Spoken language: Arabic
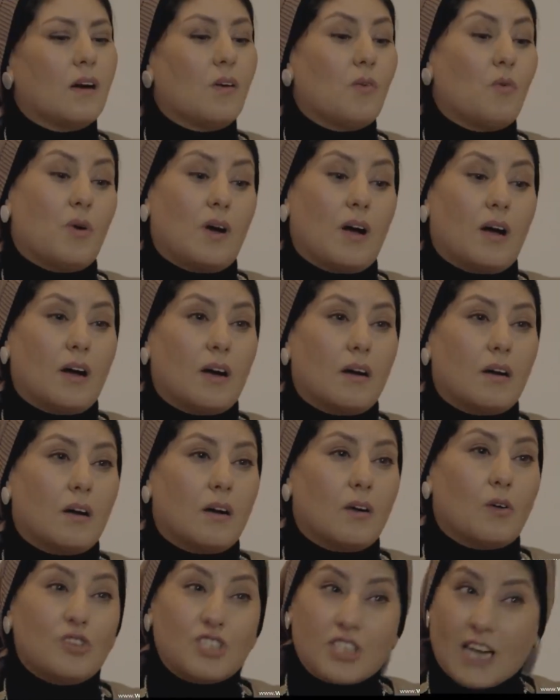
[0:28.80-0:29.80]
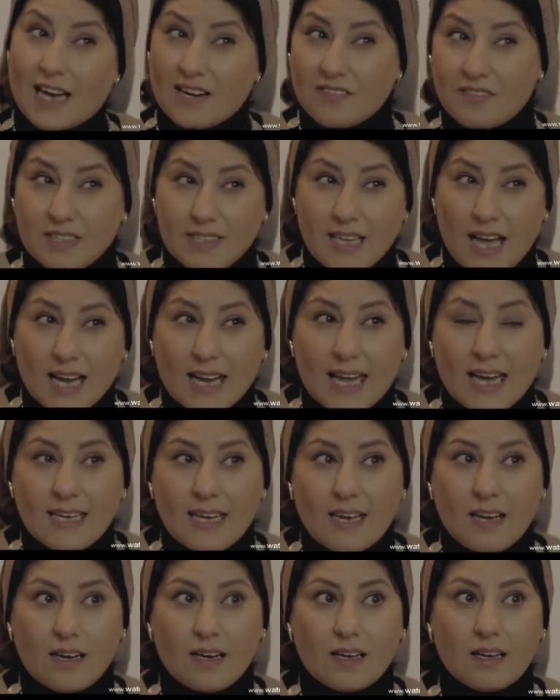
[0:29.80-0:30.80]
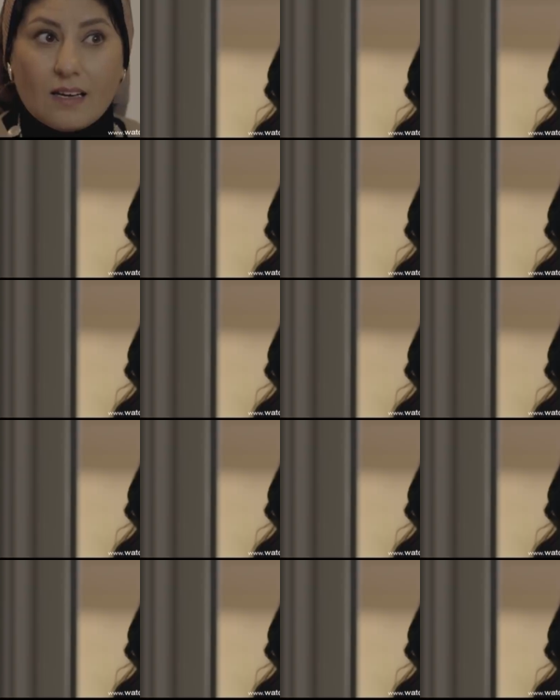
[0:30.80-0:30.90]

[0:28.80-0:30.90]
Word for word: هو كنت عارفه انها جايه